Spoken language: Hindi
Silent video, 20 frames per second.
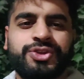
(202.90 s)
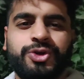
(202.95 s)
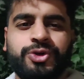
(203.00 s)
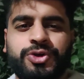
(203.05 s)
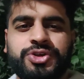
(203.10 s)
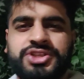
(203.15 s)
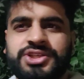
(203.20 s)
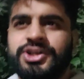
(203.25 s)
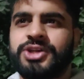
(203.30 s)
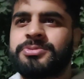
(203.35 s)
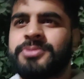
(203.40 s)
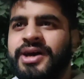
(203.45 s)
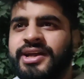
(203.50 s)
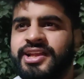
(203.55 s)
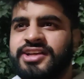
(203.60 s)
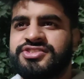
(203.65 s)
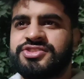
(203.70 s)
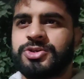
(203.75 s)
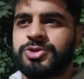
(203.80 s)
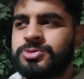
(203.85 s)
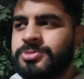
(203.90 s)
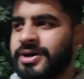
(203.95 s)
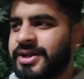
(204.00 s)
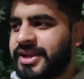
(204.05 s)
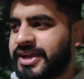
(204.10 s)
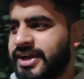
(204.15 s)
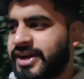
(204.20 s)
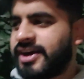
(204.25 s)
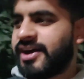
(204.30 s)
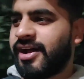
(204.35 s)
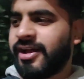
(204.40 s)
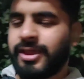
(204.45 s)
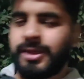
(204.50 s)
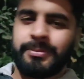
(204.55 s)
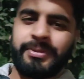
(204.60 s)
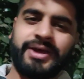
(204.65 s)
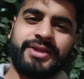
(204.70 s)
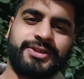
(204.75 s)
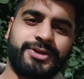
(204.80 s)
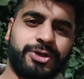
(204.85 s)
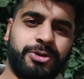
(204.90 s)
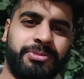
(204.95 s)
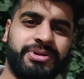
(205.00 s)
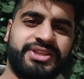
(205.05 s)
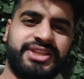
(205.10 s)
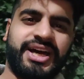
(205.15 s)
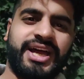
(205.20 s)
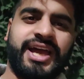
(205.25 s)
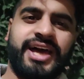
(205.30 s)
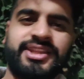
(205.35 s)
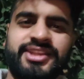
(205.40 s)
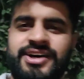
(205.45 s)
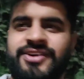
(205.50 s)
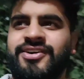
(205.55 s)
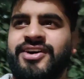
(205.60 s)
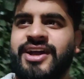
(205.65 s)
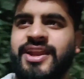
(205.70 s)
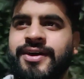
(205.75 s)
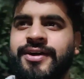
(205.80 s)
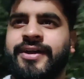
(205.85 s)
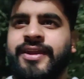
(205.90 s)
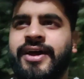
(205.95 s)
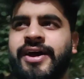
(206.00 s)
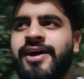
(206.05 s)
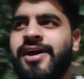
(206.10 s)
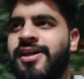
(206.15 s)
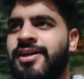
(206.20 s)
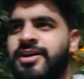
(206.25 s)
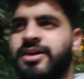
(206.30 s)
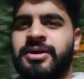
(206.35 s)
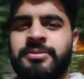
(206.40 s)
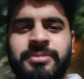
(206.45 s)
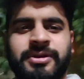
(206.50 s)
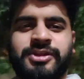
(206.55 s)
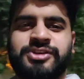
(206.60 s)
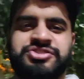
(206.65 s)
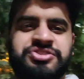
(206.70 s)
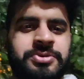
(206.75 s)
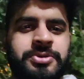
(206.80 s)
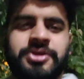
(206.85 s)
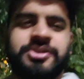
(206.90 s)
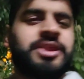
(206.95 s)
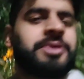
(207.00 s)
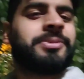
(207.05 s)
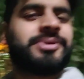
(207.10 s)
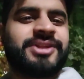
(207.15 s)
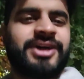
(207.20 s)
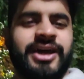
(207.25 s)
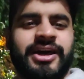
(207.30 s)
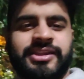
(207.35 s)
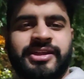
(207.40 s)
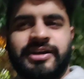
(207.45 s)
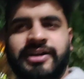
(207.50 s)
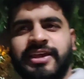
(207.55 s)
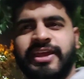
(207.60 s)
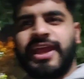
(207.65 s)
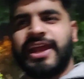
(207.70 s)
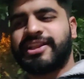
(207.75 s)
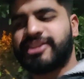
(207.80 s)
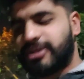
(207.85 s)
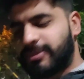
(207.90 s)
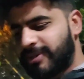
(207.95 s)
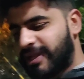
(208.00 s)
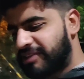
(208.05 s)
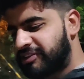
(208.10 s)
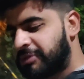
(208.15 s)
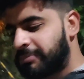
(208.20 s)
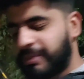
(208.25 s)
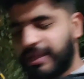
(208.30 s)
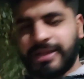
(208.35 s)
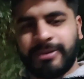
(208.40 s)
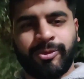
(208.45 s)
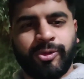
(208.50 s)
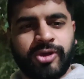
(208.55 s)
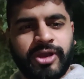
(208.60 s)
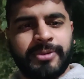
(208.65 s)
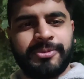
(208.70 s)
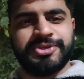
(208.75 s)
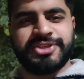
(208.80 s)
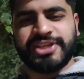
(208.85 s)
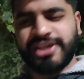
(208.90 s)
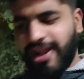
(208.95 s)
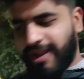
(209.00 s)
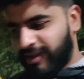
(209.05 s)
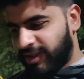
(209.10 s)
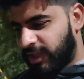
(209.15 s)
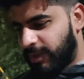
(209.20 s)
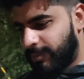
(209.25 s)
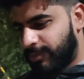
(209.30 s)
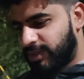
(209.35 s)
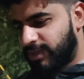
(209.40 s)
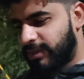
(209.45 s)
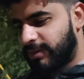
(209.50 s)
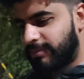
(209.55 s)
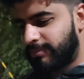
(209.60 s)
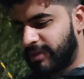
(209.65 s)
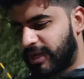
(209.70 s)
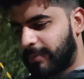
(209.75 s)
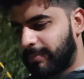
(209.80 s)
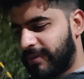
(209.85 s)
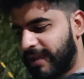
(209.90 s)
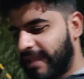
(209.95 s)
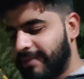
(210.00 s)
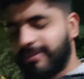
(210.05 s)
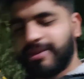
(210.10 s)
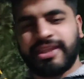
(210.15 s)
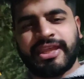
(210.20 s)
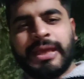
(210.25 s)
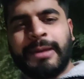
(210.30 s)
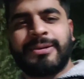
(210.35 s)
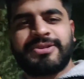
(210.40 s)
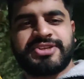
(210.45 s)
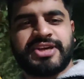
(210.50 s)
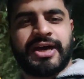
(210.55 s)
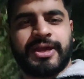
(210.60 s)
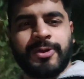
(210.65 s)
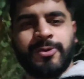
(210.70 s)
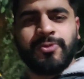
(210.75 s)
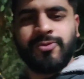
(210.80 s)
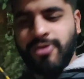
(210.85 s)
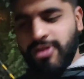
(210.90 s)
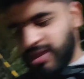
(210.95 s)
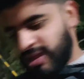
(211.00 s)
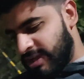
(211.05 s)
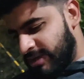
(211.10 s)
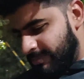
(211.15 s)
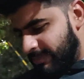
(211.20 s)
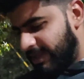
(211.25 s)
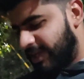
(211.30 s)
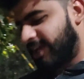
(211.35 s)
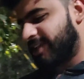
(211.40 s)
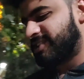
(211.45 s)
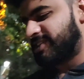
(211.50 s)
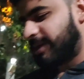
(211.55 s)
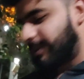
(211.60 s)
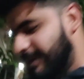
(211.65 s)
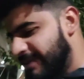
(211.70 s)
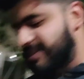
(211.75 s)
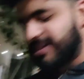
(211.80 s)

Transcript: तो कुछ ना कुछ बहाना ज़रूर मारेगा कि मैंने तेरे को बताया था वगैरह वगैरह पर उसने मुझे नहीं बताया था एकदम एक दिन पहले बोल रहा मुझे मुझे मेरा प्लान बन गया मैं जा रहा हूँ मैं अच्छा